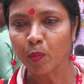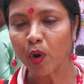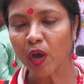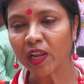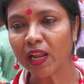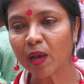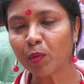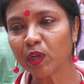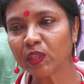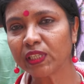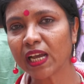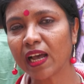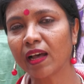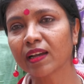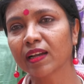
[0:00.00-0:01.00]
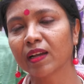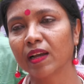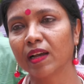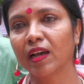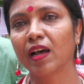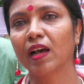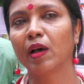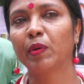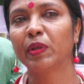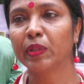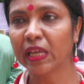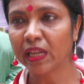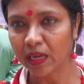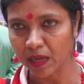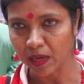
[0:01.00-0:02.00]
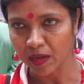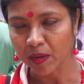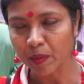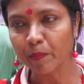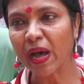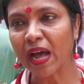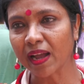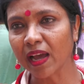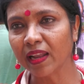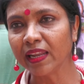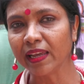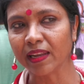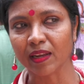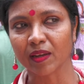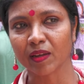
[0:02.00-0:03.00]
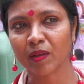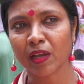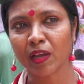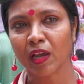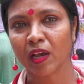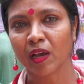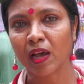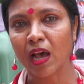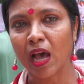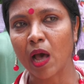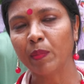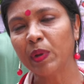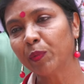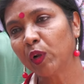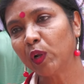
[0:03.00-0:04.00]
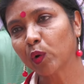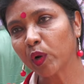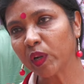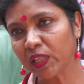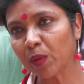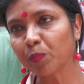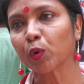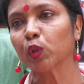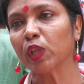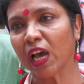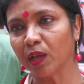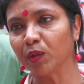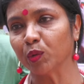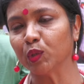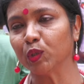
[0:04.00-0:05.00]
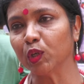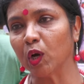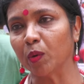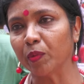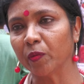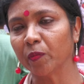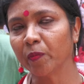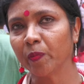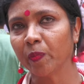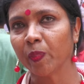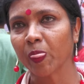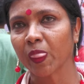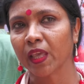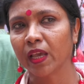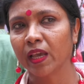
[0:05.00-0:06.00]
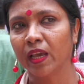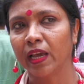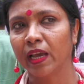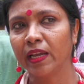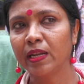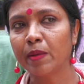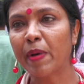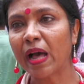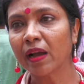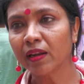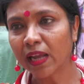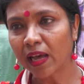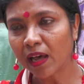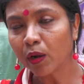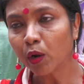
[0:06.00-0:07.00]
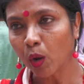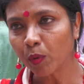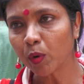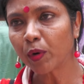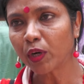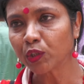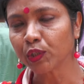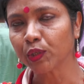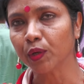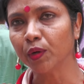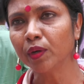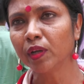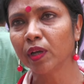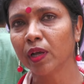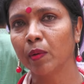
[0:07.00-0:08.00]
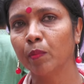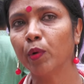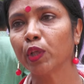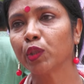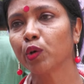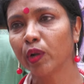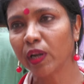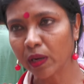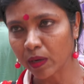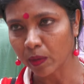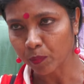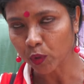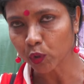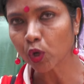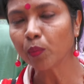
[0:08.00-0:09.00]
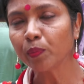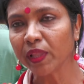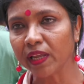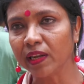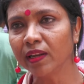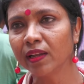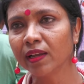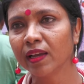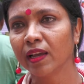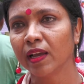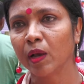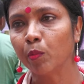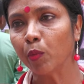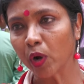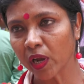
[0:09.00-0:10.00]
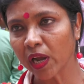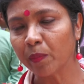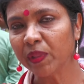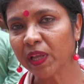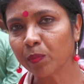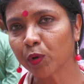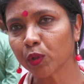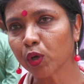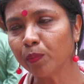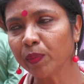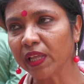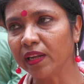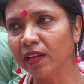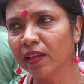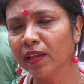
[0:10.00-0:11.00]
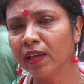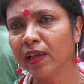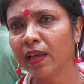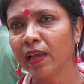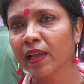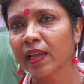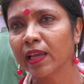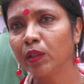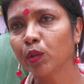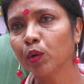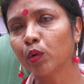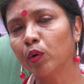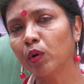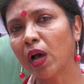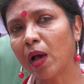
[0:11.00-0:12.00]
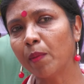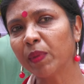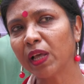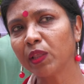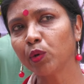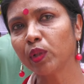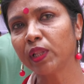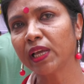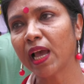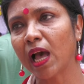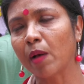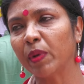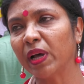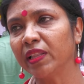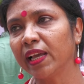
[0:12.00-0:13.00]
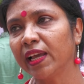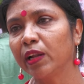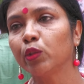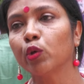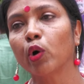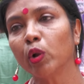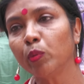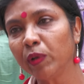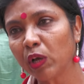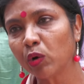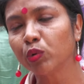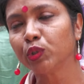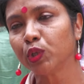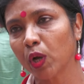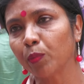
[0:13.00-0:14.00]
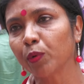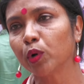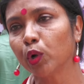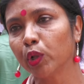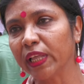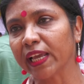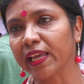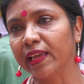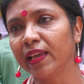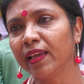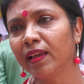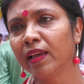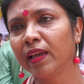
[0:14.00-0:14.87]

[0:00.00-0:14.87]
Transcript: পহেলা বৈশাখ আমাদের বাঙালির আমি মনে করি যে প্রধান উৎসব এটি বাংলা নববর্ষ বছরের প্রথম দিন মঙ্গাব্দের প্রথম দিন কিন্তু আমরা যদি আমাদের ধর্মীয় উৎসবগুলো দেখি